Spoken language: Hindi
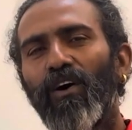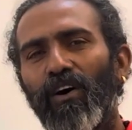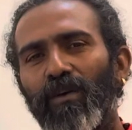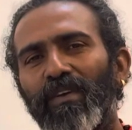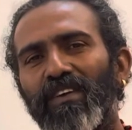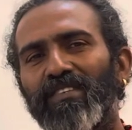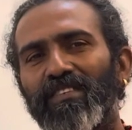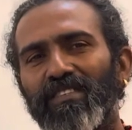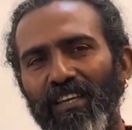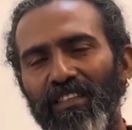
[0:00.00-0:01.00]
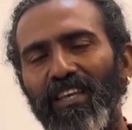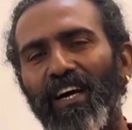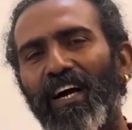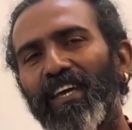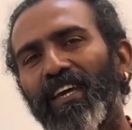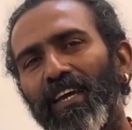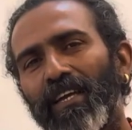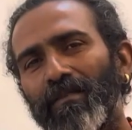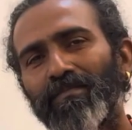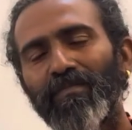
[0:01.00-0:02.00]
और भी ऐसे संत आए
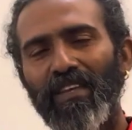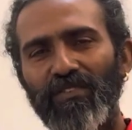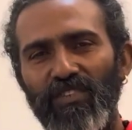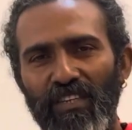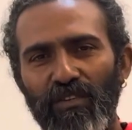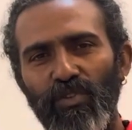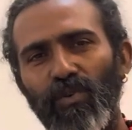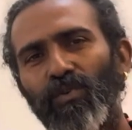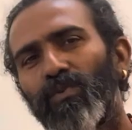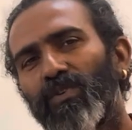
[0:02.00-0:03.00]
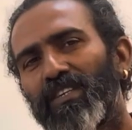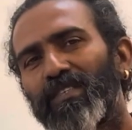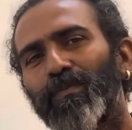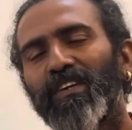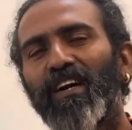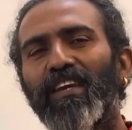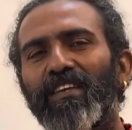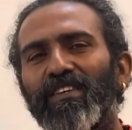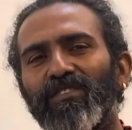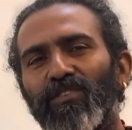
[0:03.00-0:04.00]
हैं जिन जो इस प्रकार
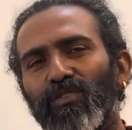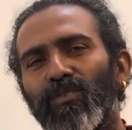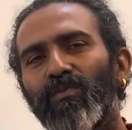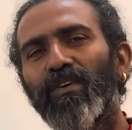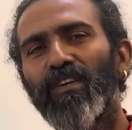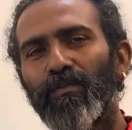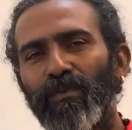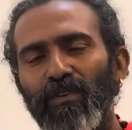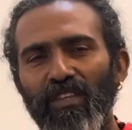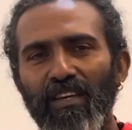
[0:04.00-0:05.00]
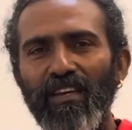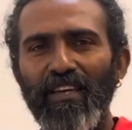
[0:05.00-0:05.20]
की सिद्धियों में निपुण थे